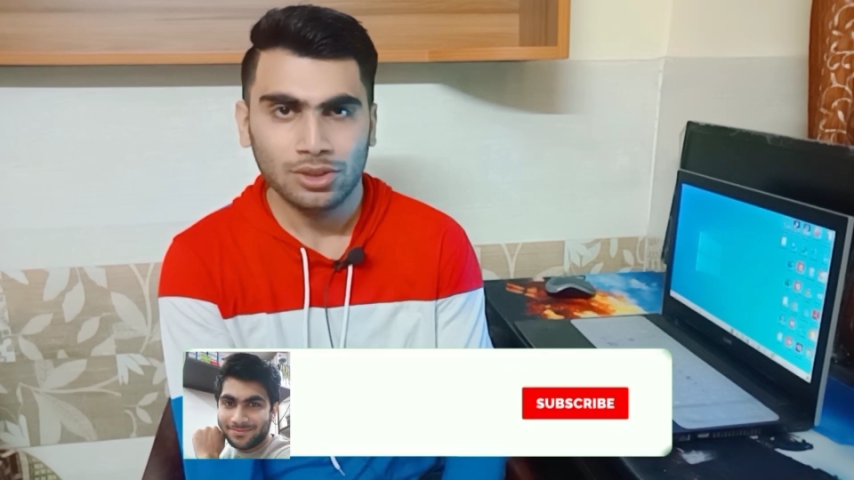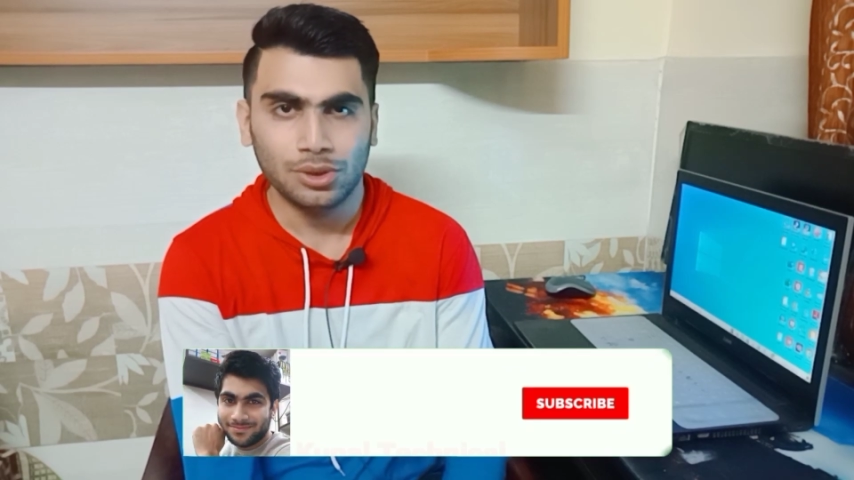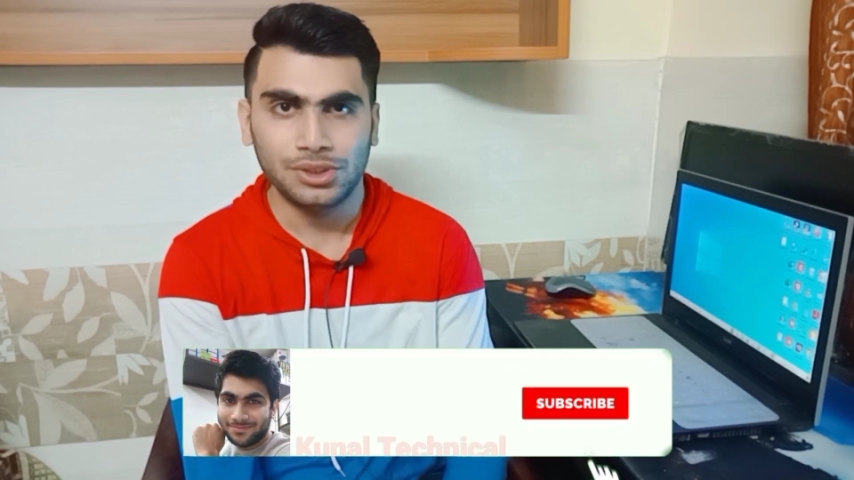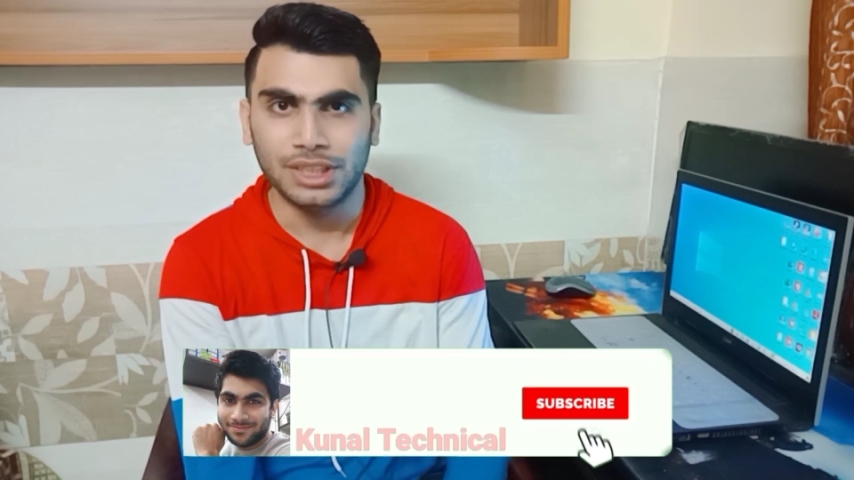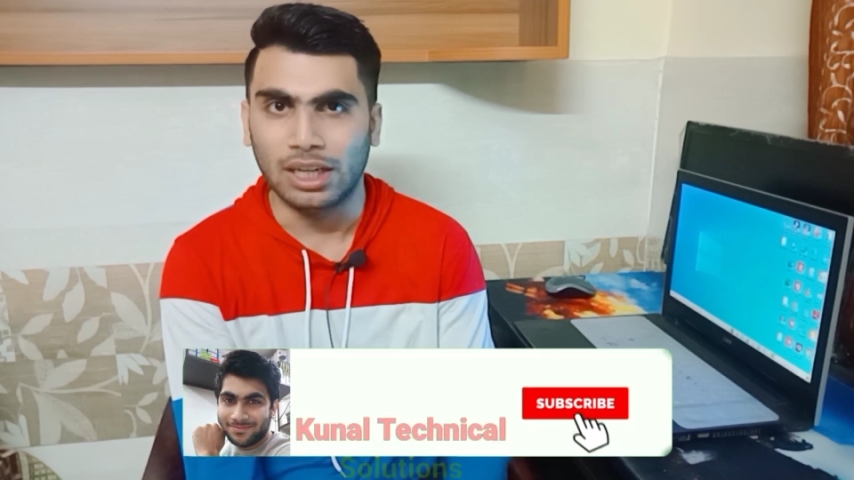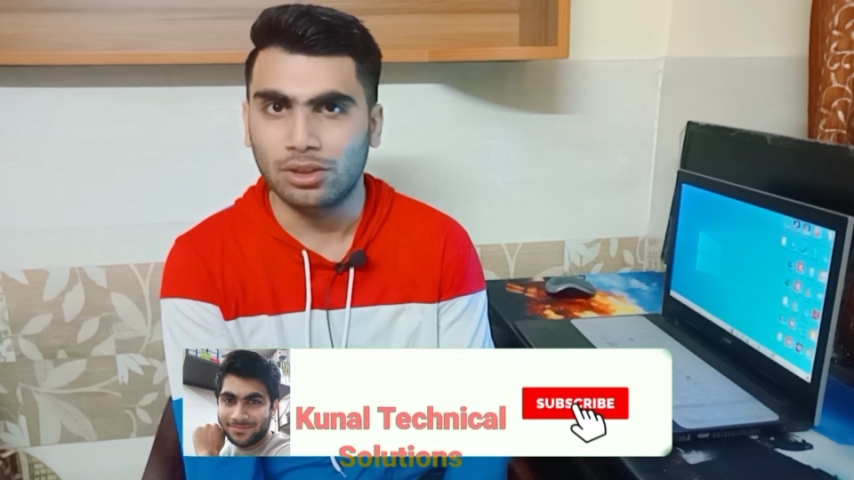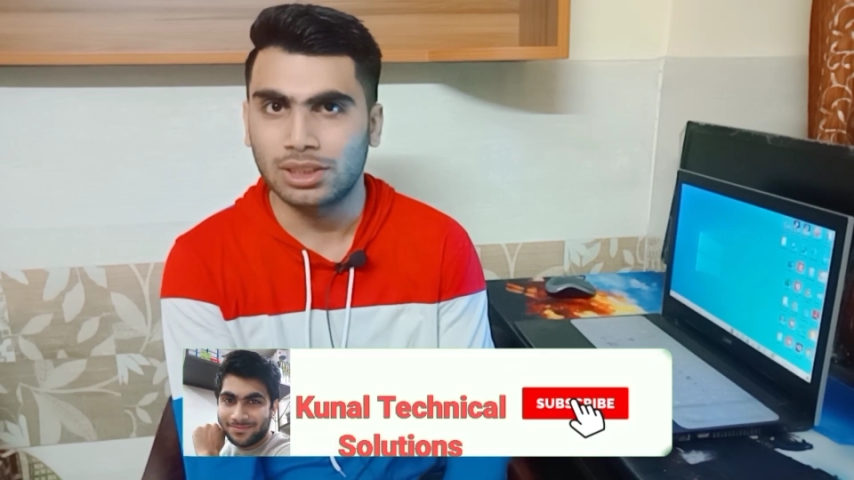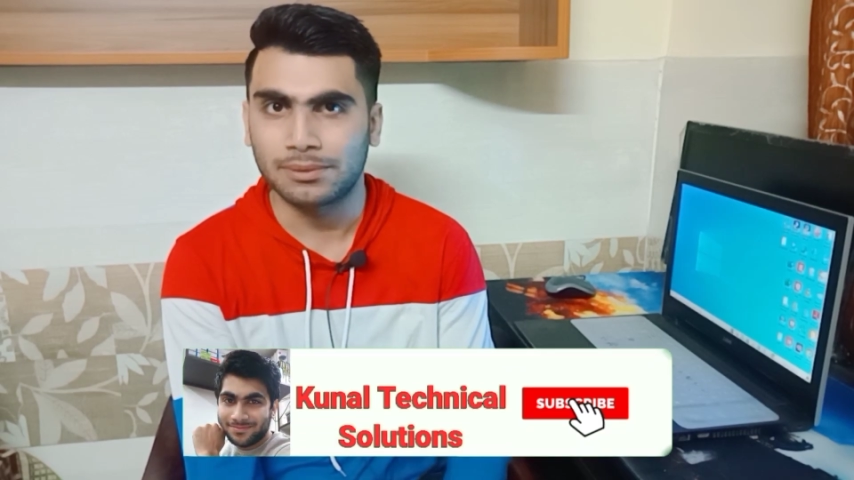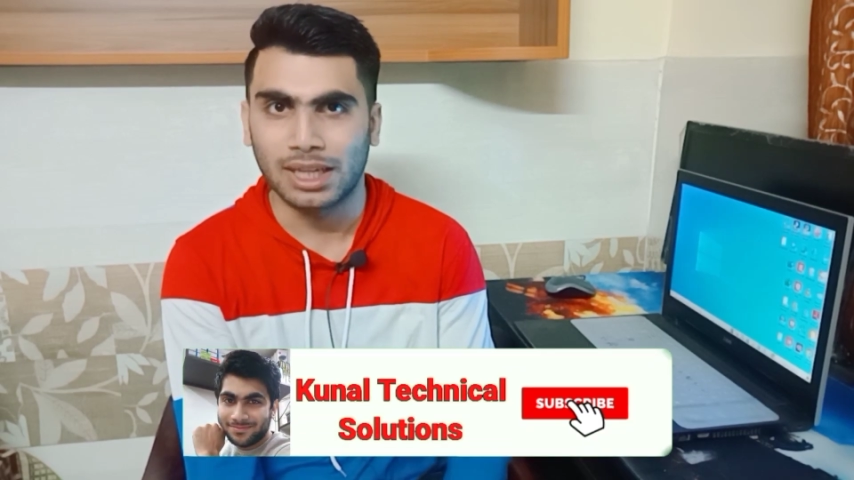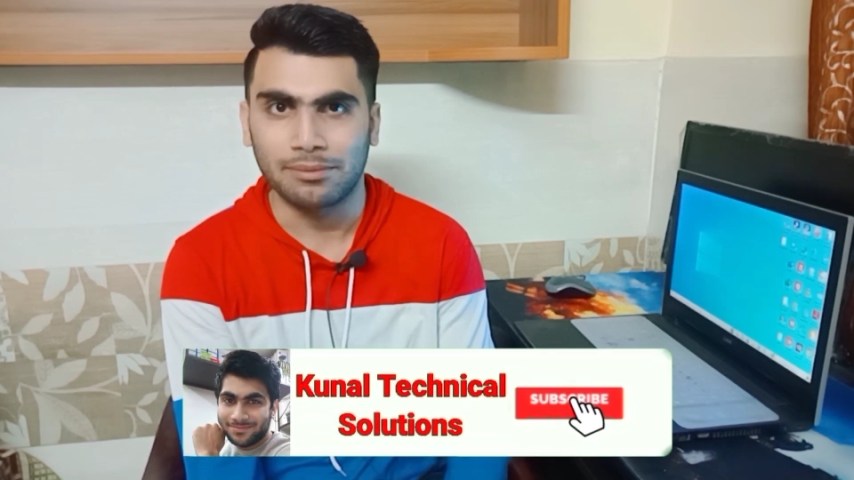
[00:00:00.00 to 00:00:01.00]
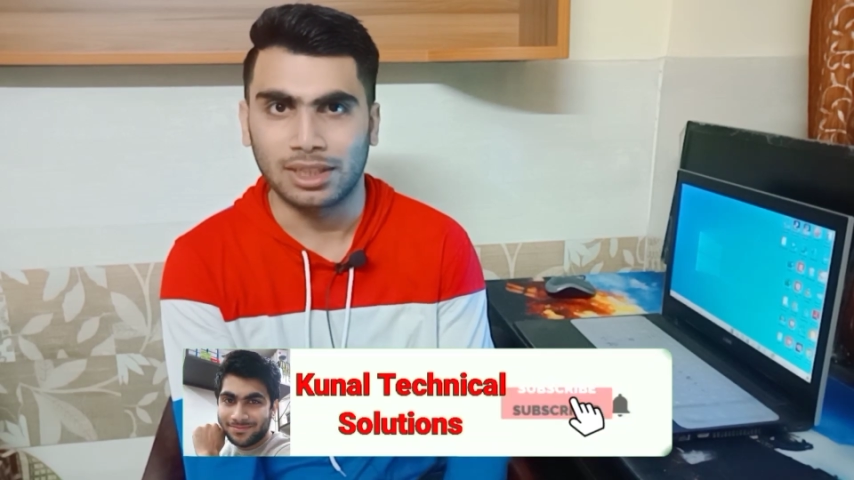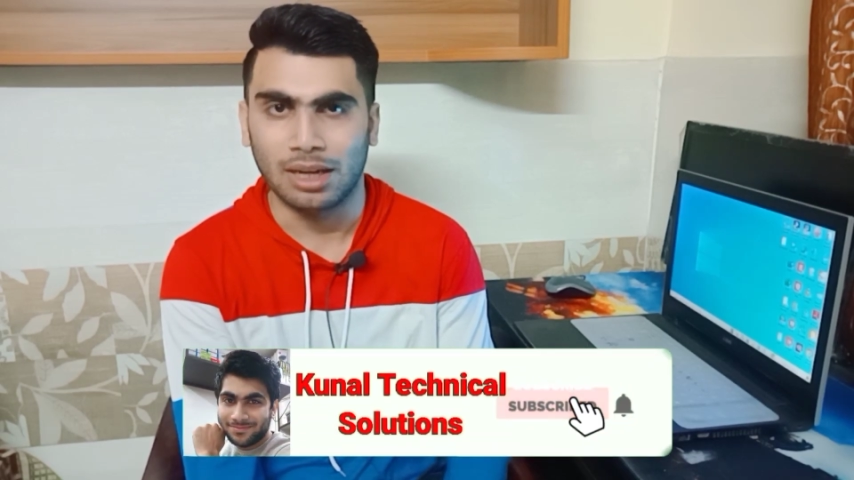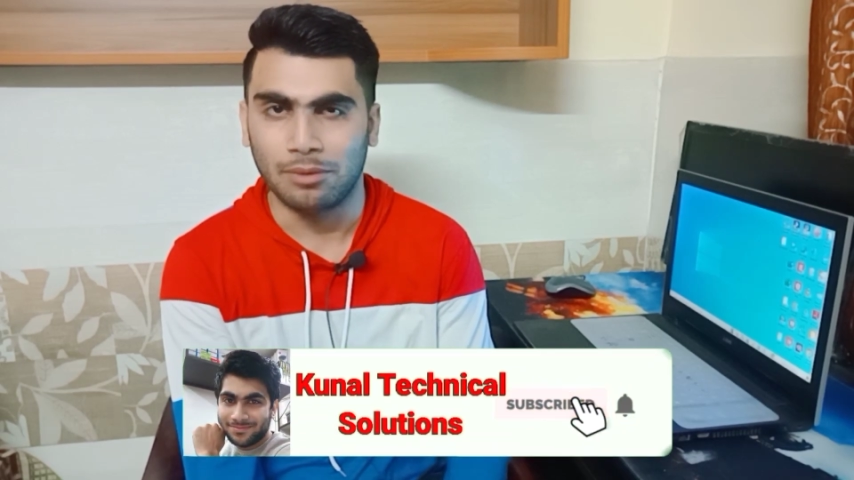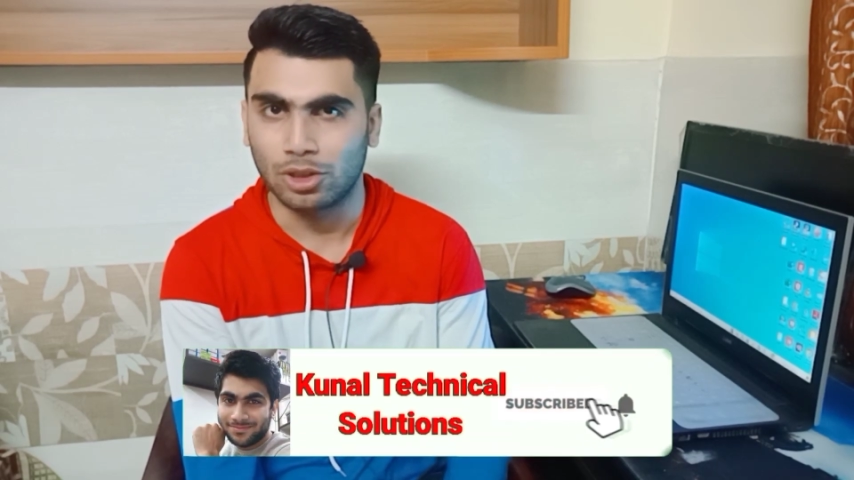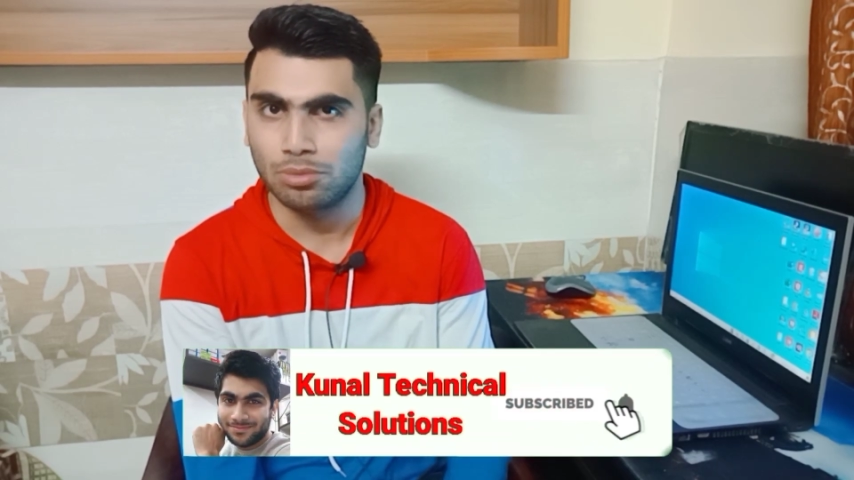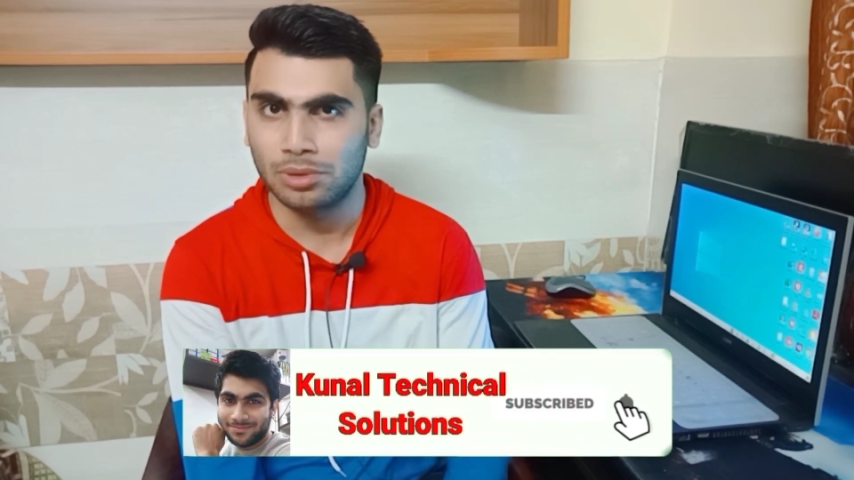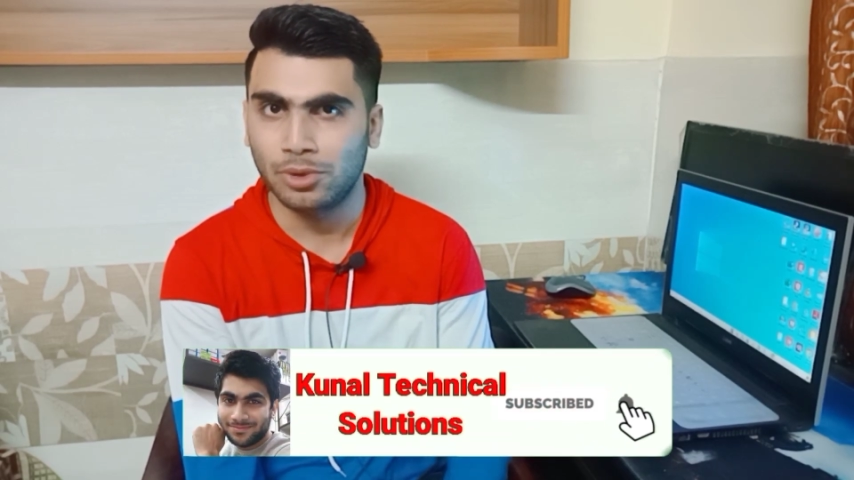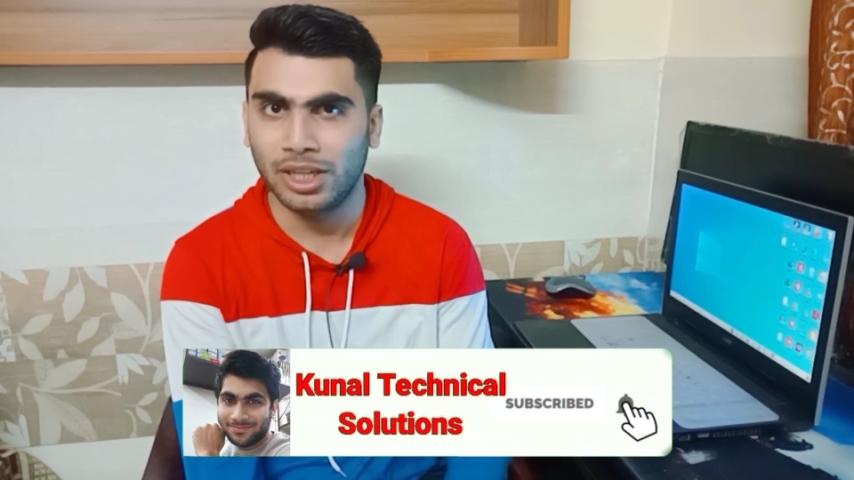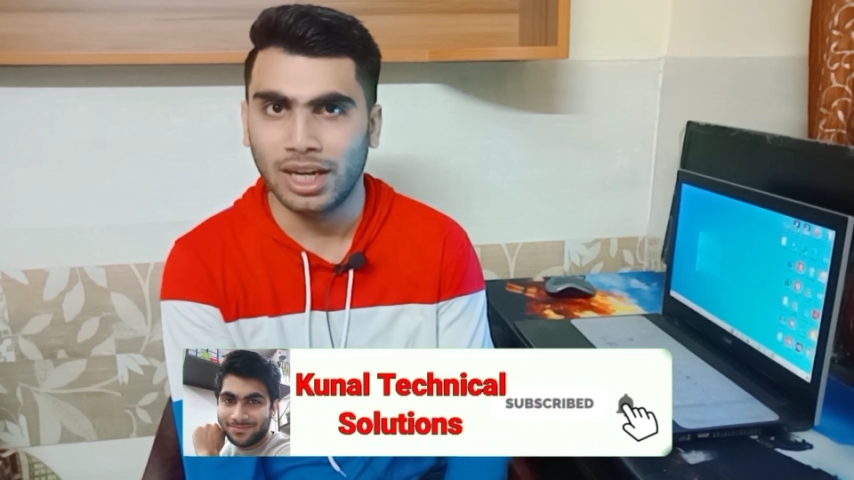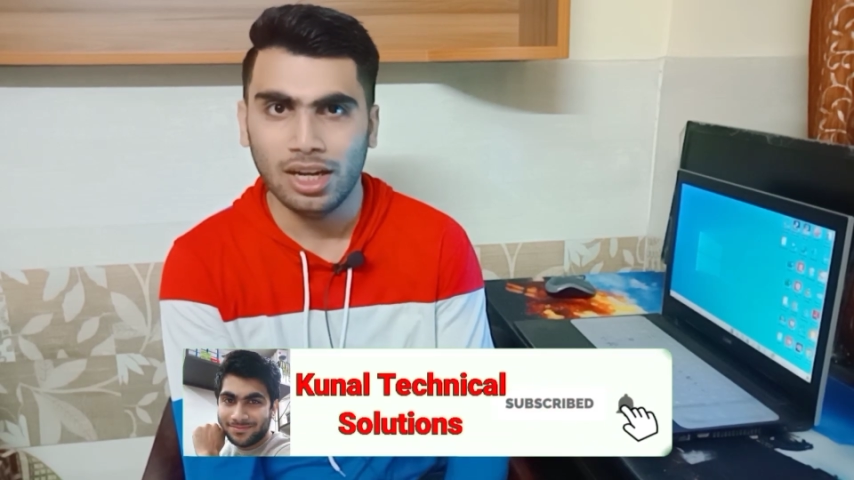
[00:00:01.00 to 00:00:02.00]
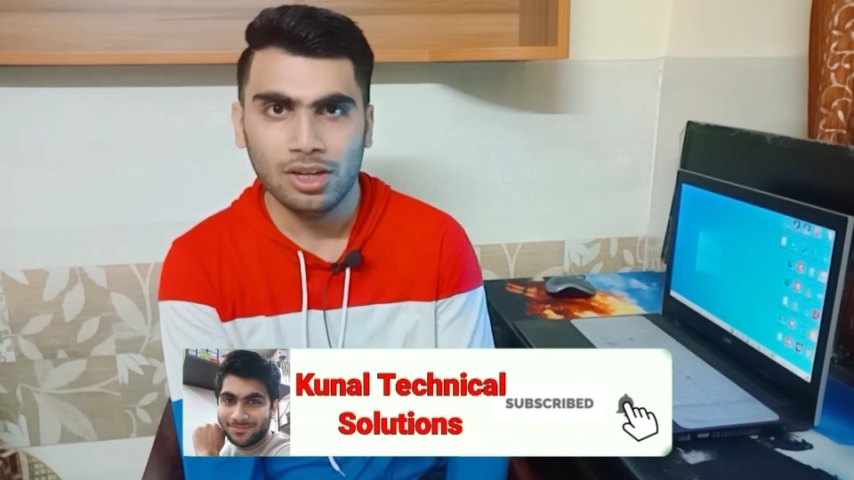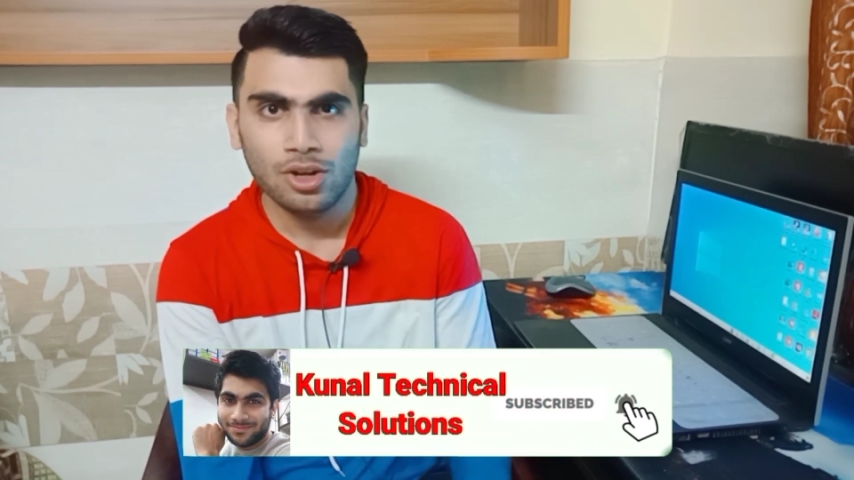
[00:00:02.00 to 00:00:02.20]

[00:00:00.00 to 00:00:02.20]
तो चैनल को सब्सक्राइब करना बिल्कुल मत भूलिएगा